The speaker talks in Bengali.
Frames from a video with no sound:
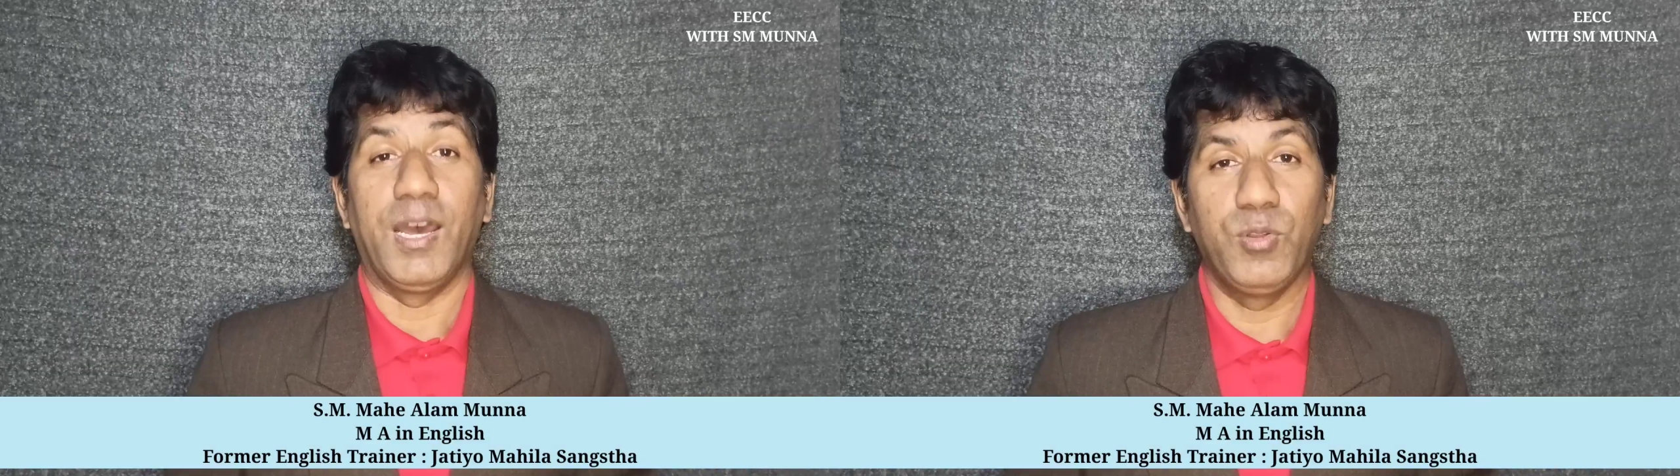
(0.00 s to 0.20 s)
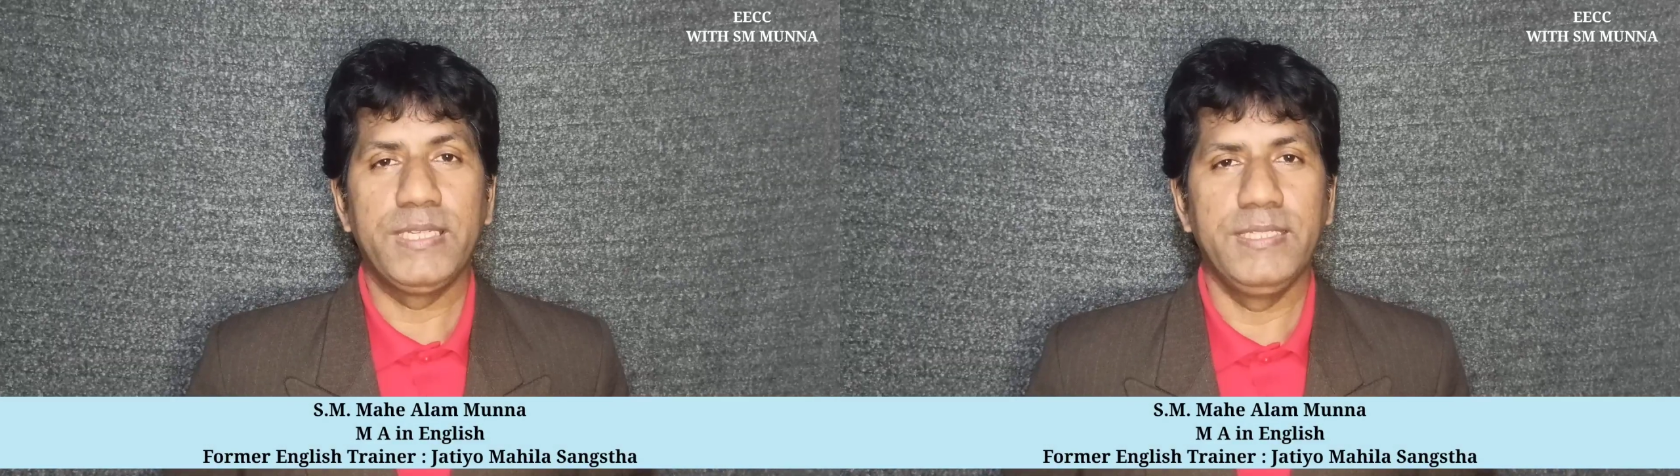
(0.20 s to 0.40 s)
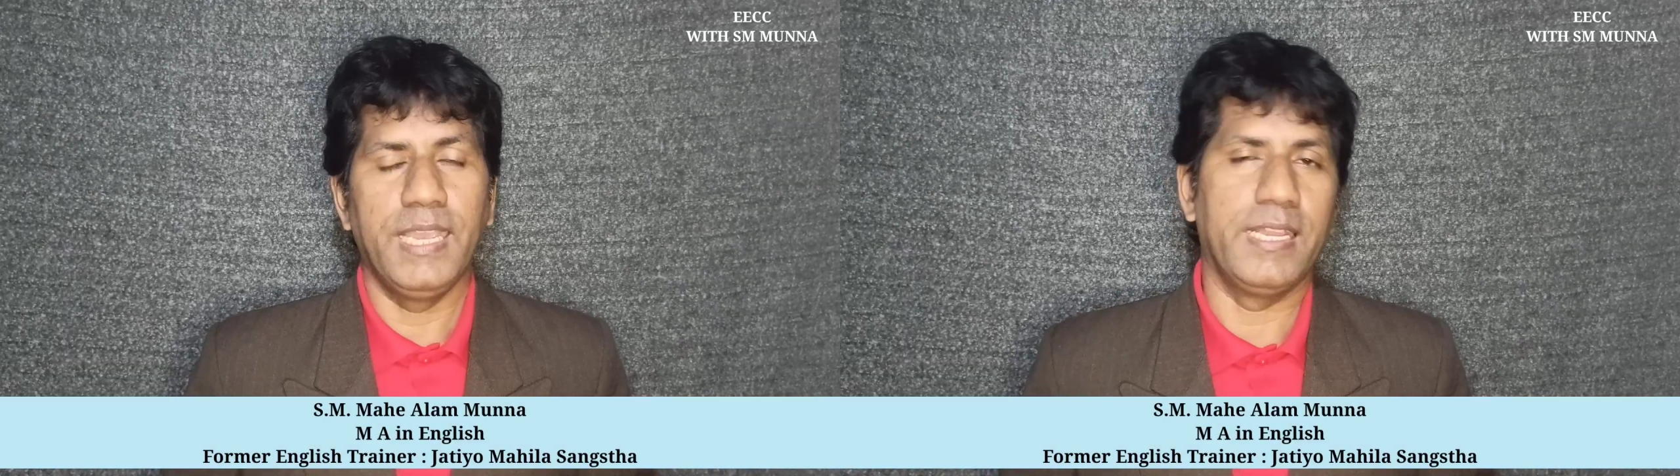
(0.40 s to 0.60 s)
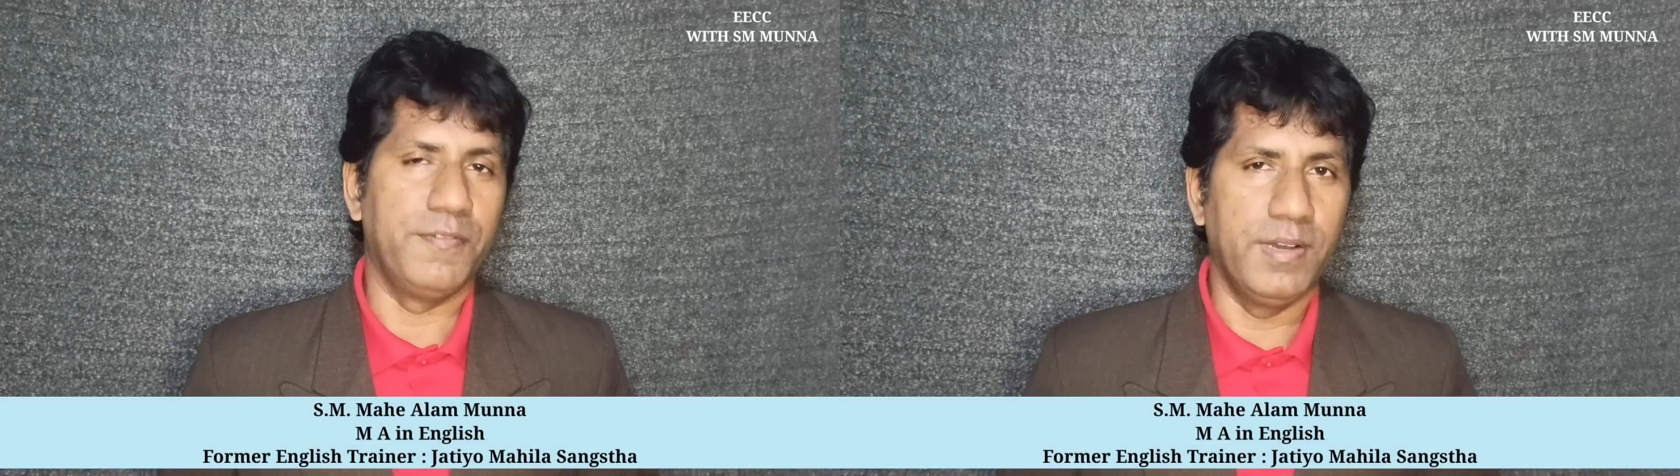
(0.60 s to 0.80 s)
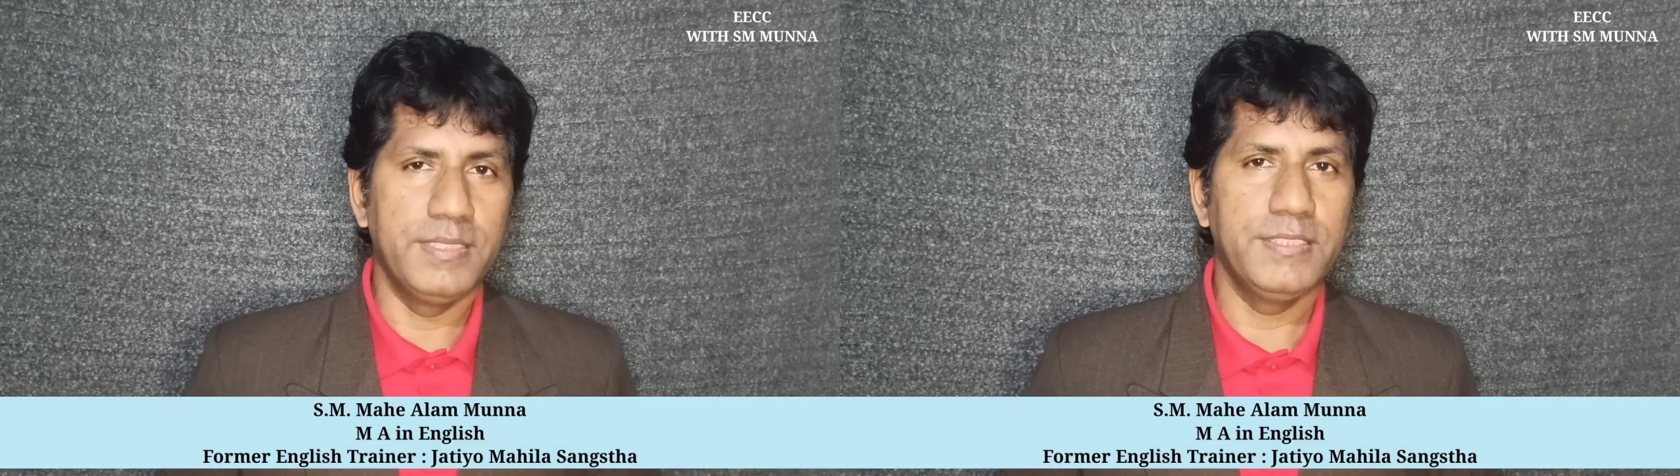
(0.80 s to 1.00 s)
আরও একটি
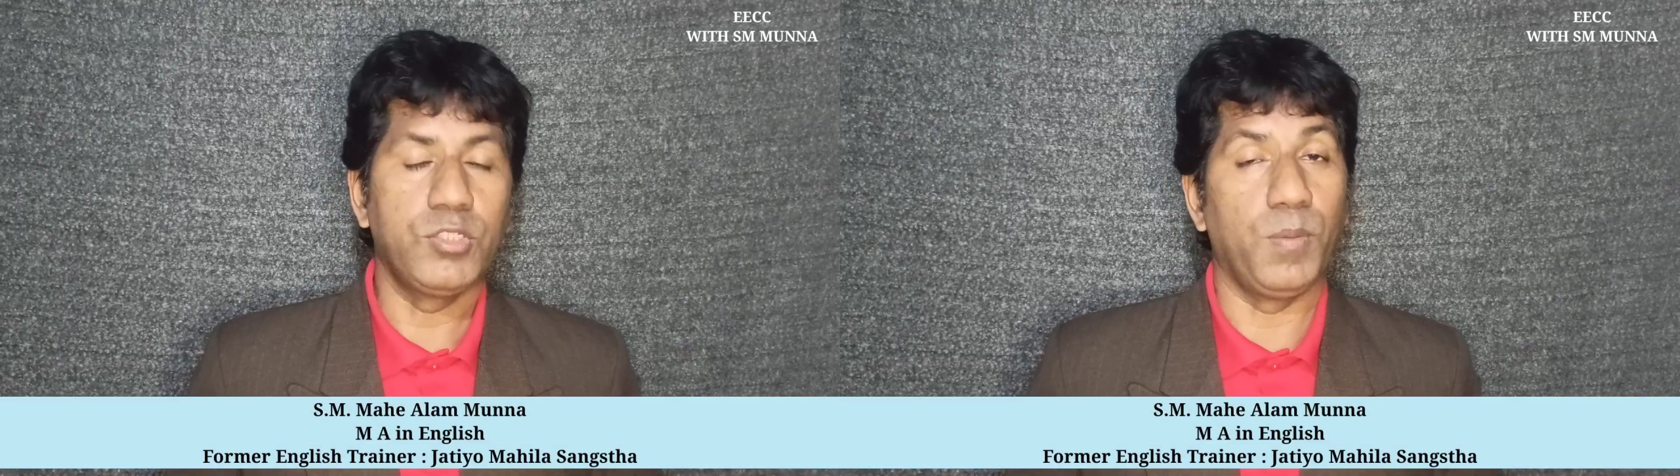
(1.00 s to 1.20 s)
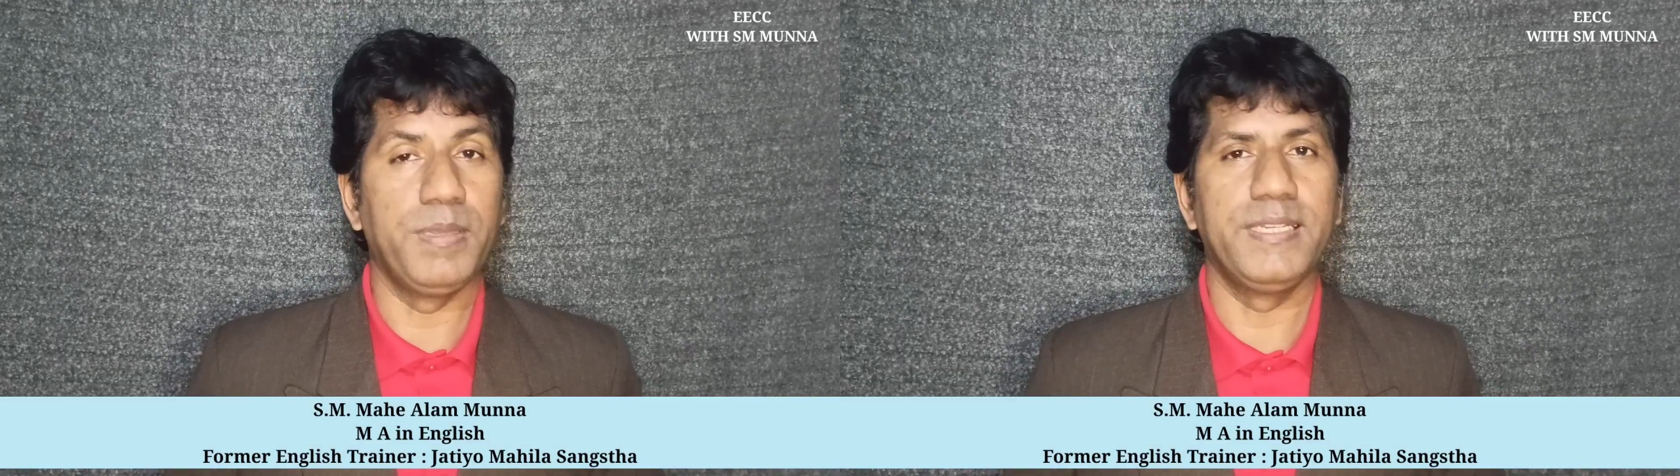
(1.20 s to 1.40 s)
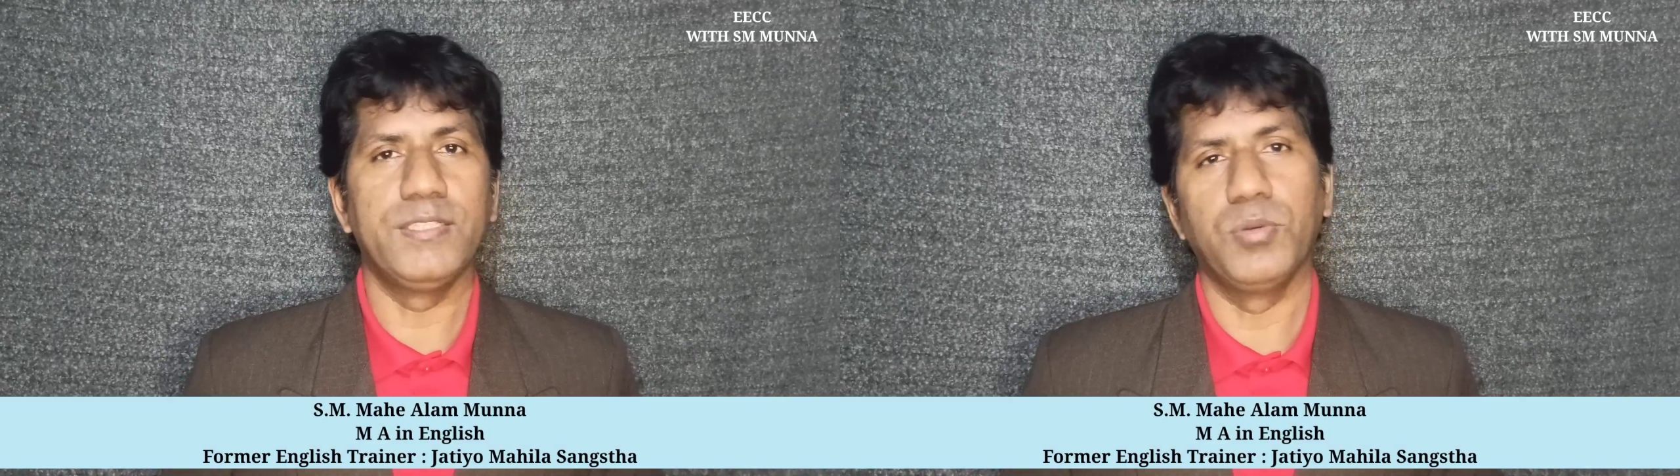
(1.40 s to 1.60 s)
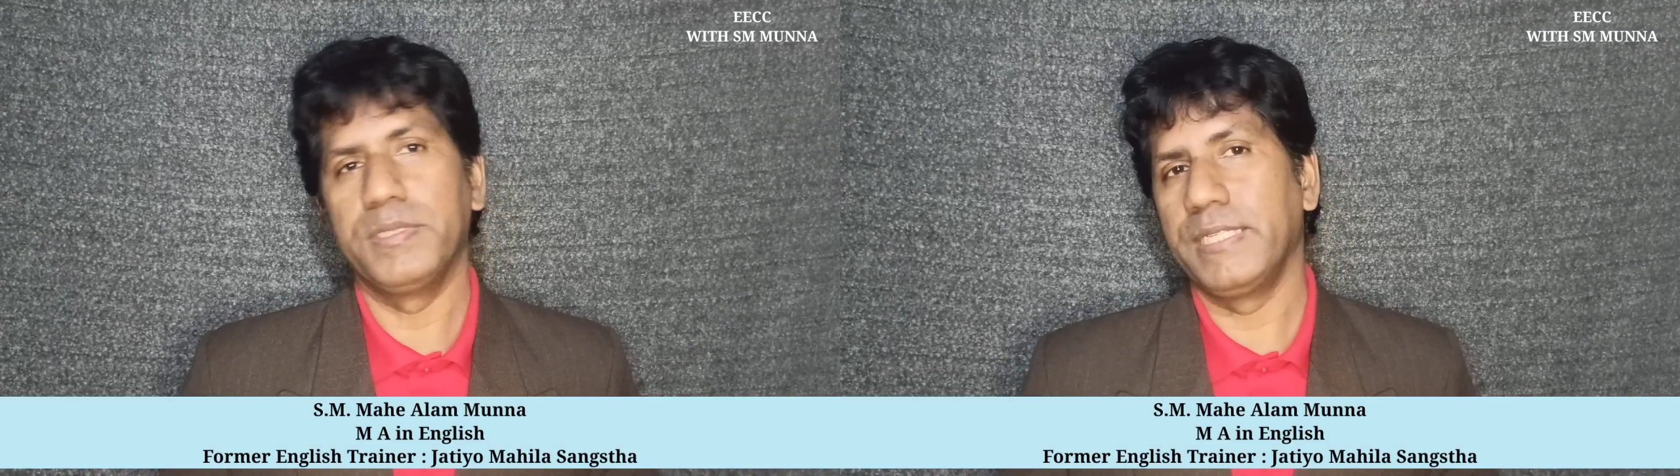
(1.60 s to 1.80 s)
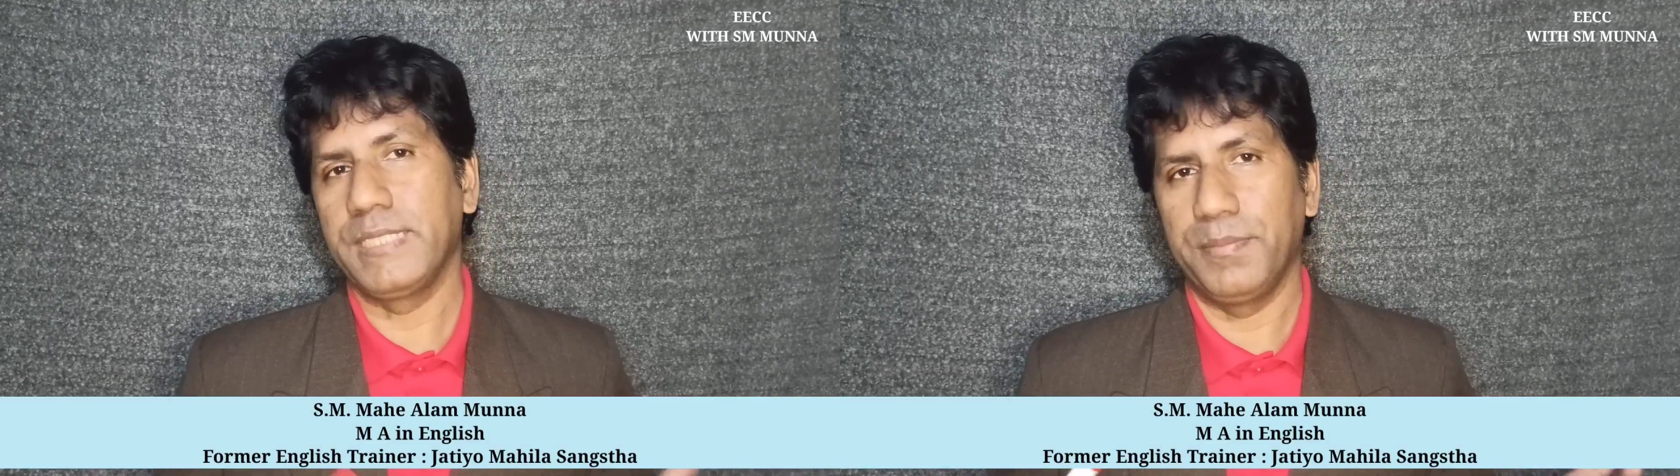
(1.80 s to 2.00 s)
অ্যাডভান্স টপিক নিয়ে তোমাদের